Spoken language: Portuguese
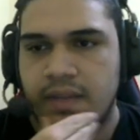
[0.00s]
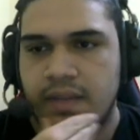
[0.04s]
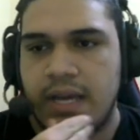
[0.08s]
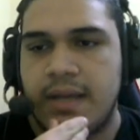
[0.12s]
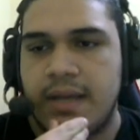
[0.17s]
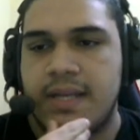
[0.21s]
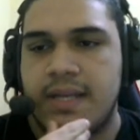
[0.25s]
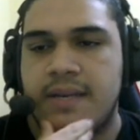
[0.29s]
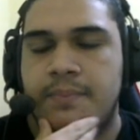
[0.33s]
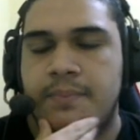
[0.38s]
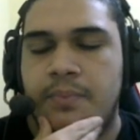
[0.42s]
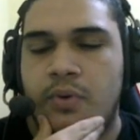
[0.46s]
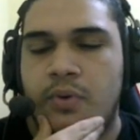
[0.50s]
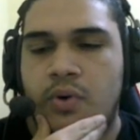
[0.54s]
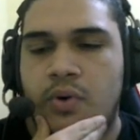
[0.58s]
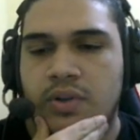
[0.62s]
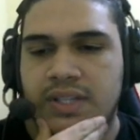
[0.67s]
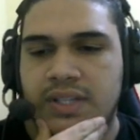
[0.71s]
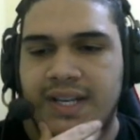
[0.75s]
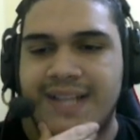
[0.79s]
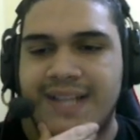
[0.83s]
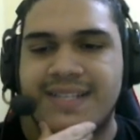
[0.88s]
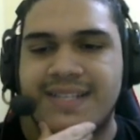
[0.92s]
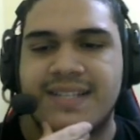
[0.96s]
Daí, por
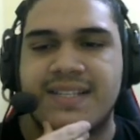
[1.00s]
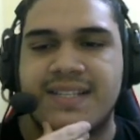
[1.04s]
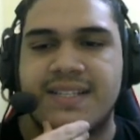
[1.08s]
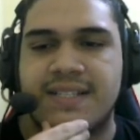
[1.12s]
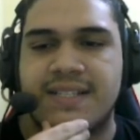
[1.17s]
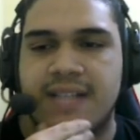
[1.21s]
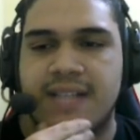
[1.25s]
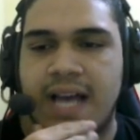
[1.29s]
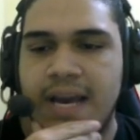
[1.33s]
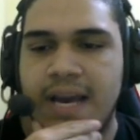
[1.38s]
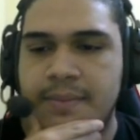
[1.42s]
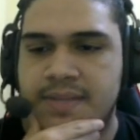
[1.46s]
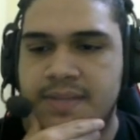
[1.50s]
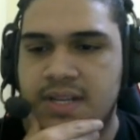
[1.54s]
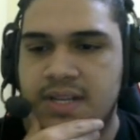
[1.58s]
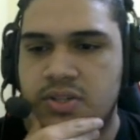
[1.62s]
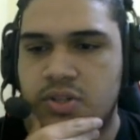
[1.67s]
conta dessas slimes,